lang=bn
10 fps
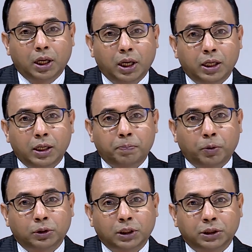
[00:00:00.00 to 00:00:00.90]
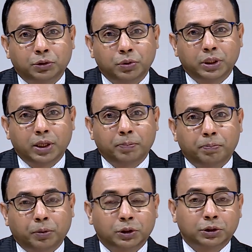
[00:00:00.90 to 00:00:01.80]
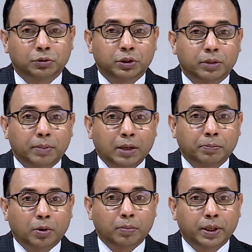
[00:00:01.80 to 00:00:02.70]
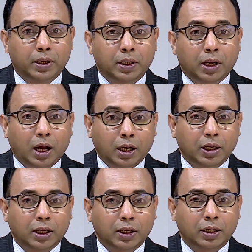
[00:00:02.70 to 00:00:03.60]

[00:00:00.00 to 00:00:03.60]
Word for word: এই পদ্মা সেতু নিয়ে পদ্মা সেতু নির্মাণ পর্বের আগে